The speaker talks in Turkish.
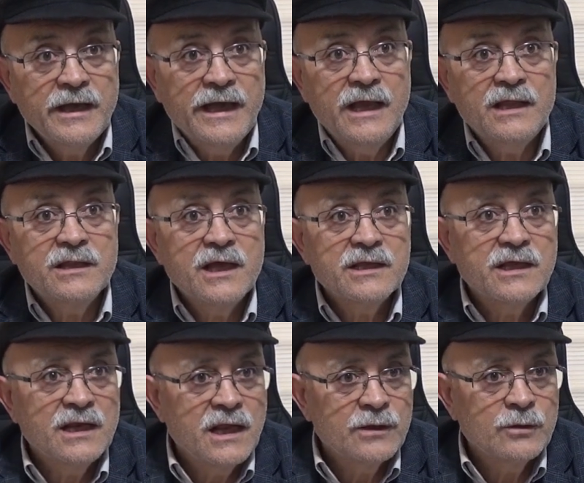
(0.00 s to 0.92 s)
Elden
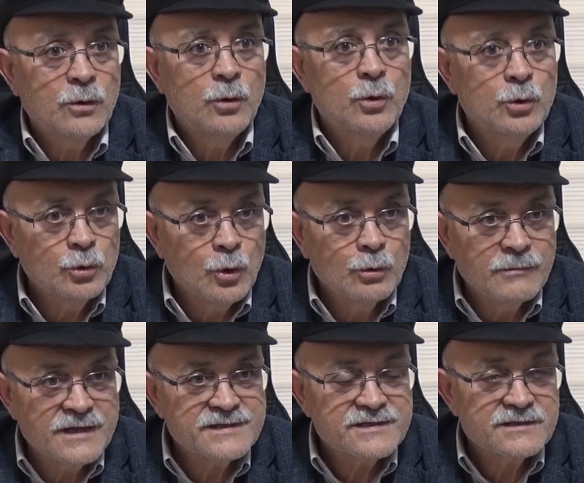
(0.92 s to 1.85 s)
gelen öğün
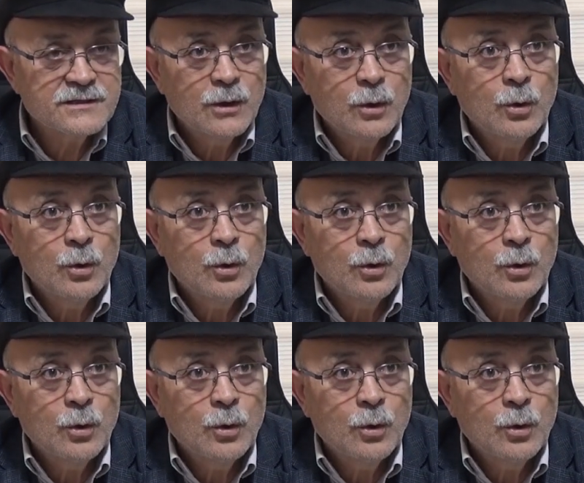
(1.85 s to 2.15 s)
olmaz.